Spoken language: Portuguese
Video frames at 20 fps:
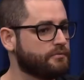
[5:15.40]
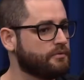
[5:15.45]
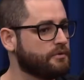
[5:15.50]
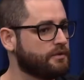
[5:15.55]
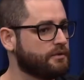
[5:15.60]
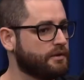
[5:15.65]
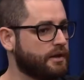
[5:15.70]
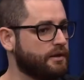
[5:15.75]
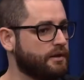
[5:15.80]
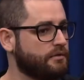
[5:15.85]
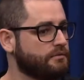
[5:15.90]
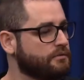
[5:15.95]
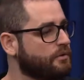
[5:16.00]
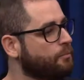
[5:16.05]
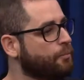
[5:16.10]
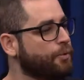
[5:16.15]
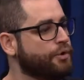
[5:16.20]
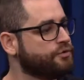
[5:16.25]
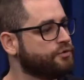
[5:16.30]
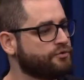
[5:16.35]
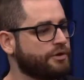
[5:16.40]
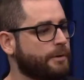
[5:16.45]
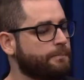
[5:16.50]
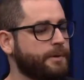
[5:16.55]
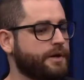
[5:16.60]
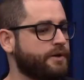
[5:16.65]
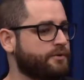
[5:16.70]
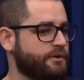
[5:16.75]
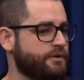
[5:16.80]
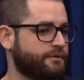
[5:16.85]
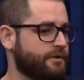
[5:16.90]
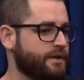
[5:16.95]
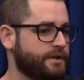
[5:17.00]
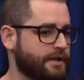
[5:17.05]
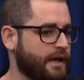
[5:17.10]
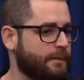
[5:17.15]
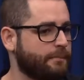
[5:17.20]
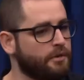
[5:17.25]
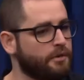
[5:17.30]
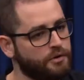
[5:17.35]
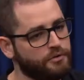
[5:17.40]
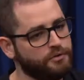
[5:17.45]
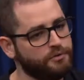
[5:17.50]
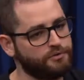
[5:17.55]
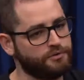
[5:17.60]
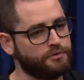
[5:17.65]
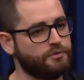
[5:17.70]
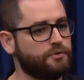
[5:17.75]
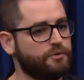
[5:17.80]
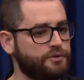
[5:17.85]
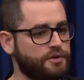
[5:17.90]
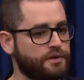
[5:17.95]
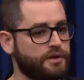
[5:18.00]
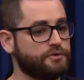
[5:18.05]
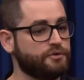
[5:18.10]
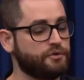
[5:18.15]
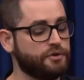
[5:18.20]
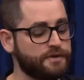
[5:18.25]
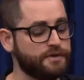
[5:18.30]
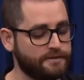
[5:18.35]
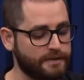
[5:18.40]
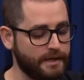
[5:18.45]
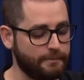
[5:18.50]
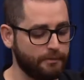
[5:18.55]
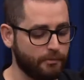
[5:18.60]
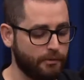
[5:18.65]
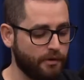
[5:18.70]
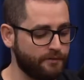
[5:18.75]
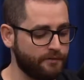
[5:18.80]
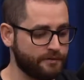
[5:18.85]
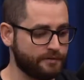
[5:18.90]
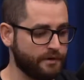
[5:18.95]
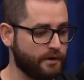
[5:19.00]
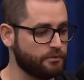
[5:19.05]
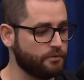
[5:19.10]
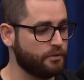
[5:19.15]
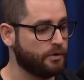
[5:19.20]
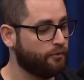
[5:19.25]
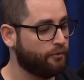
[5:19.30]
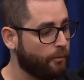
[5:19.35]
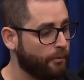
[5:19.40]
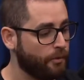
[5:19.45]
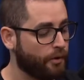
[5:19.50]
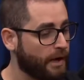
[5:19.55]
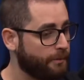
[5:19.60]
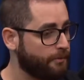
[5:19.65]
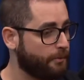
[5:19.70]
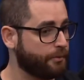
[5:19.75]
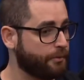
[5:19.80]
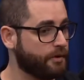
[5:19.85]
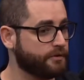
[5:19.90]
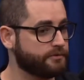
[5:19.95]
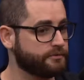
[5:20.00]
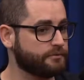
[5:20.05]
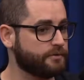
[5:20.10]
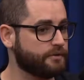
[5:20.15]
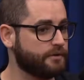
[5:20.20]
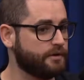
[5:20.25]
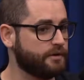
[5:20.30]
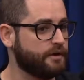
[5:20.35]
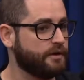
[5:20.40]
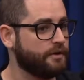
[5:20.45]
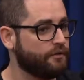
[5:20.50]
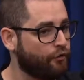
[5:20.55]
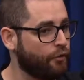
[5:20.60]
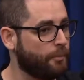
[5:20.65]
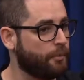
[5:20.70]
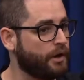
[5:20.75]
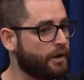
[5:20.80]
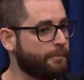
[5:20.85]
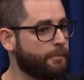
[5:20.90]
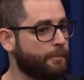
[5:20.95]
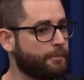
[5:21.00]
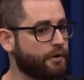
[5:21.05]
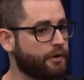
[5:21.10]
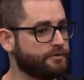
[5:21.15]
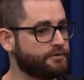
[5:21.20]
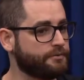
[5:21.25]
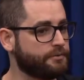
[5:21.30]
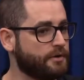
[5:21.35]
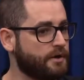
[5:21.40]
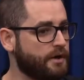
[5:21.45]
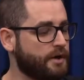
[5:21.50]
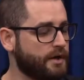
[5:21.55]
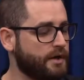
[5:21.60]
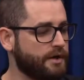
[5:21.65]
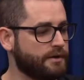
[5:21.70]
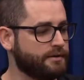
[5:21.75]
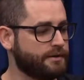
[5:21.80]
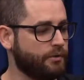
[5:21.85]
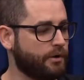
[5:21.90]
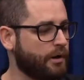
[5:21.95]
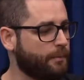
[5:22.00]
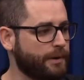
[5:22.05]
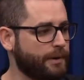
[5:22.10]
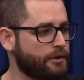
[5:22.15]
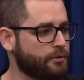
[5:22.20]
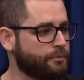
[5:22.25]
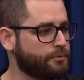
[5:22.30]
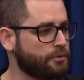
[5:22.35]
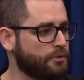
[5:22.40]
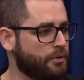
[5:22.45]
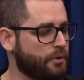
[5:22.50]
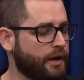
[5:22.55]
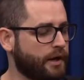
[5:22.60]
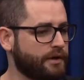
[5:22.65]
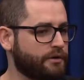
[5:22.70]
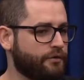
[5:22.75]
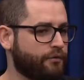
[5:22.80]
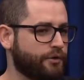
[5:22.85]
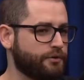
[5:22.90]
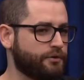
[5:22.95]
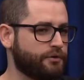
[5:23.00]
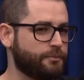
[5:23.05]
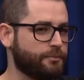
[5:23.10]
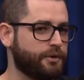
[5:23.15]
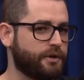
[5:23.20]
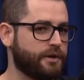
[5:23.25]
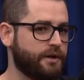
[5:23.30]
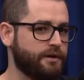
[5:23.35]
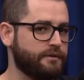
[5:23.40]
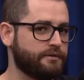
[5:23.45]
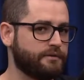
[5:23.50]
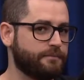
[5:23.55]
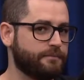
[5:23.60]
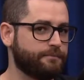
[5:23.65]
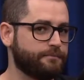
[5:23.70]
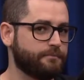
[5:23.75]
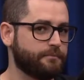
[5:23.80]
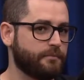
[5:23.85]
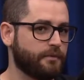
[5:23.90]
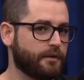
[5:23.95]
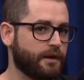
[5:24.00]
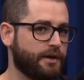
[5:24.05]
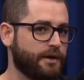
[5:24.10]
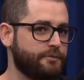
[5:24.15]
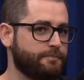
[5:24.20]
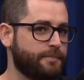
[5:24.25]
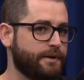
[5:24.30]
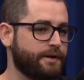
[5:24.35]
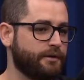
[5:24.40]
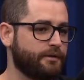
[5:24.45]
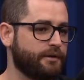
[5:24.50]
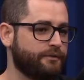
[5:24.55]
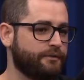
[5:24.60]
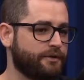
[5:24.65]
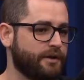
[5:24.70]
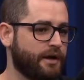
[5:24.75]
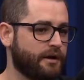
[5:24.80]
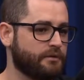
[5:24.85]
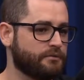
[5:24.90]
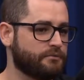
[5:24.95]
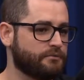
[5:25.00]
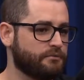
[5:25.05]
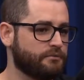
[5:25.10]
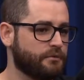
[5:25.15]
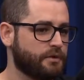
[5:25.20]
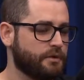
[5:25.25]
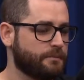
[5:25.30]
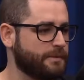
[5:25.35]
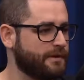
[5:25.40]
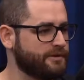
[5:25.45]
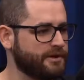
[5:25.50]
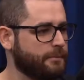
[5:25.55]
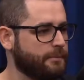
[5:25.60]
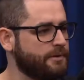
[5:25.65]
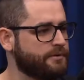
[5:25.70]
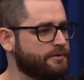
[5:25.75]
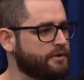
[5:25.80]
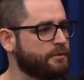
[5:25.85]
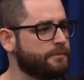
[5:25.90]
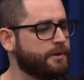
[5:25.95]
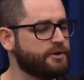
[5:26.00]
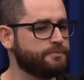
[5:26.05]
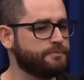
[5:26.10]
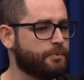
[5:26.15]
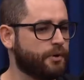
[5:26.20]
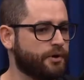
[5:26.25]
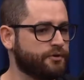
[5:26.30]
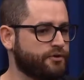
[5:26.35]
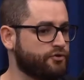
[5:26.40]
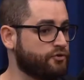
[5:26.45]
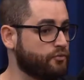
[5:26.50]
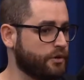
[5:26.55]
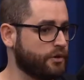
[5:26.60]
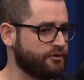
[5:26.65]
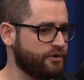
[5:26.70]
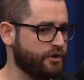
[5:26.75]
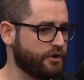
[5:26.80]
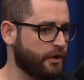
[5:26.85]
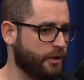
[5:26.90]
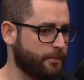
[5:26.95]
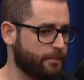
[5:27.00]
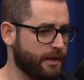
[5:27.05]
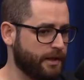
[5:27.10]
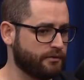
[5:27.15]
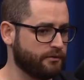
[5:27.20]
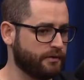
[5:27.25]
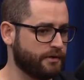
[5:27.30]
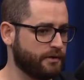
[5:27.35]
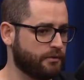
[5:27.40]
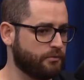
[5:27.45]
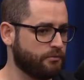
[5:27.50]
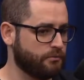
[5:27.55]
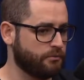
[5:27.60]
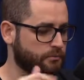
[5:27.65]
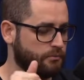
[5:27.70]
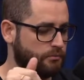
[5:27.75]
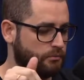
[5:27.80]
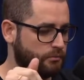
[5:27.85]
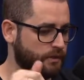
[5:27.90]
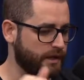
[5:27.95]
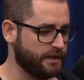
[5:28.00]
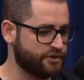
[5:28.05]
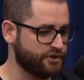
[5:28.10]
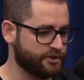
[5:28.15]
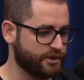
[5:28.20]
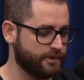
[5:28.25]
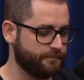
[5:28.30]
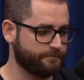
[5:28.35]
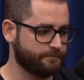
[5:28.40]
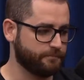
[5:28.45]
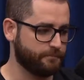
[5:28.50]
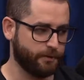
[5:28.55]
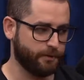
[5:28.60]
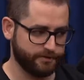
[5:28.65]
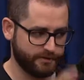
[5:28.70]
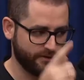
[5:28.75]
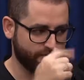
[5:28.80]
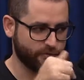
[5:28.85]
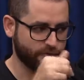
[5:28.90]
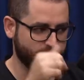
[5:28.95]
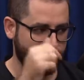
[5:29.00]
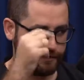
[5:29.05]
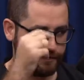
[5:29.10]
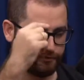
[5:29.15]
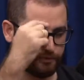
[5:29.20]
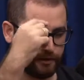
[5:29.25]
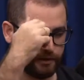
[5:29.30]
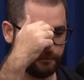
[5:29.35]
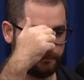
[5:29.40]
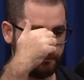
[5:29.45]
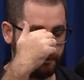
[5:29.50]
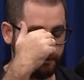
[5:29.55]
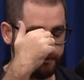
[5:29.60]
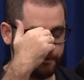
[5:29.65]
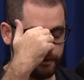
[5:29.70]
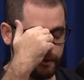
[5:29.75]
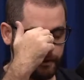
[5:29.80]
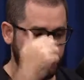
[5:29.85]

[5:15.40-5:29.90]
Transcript: Entendeu? Então muitos já perdi e falei, tá, melhor do que isso eu não conseguia. E sempre com a visão do eu vou melhorar pro próximo. Vou melhorar pro próximo. Tem um campeonato muito louco que a gente foi em 2015, que a gente perdeu na final, praticamente tendo match point. A gente nunca tinha ganho um campeonato ainda com, com um LG. Posso até voltar nessa hora depois.